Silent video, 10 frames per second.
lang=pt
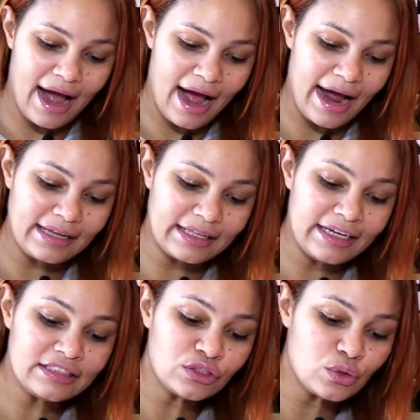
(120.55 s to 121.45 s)

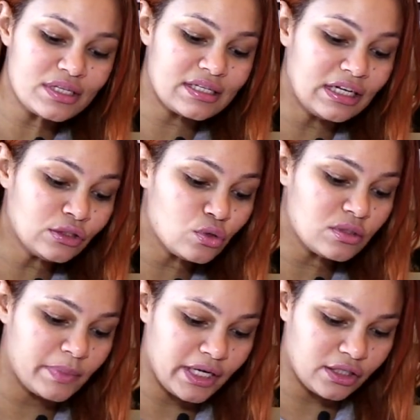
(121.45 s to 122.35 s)
Railene dos
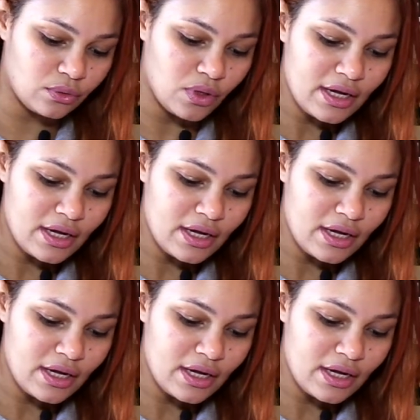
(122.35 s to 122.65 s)
Santos Brito.